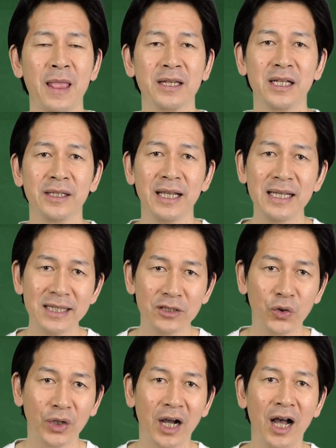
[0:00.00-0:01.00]
じゃあなぜ
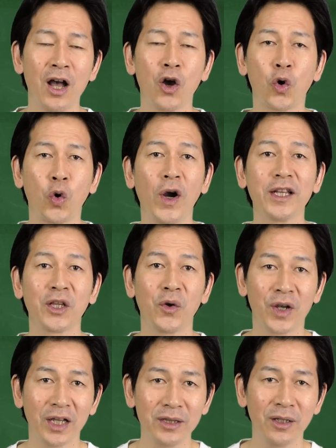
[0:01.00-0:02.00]
それが壊れたの
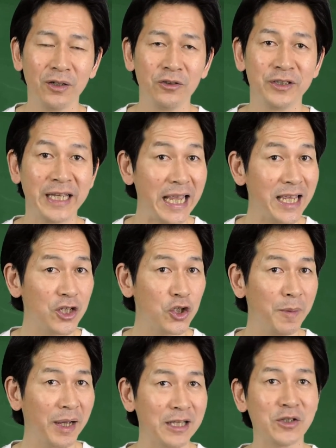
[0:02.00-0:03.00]
かという原因
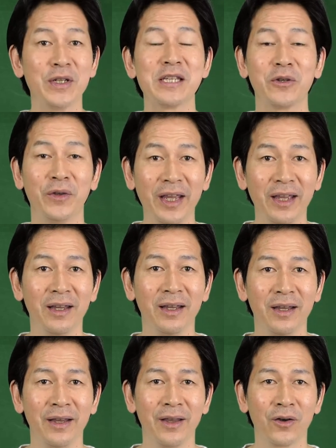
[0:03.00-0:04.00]
究明が必要ですよね。
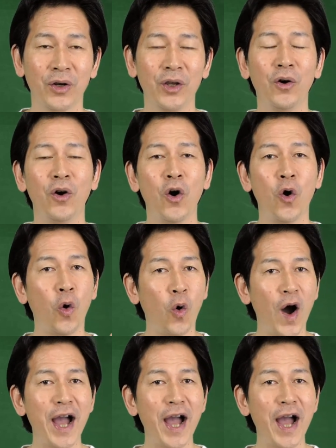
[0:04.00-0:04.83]
これをホ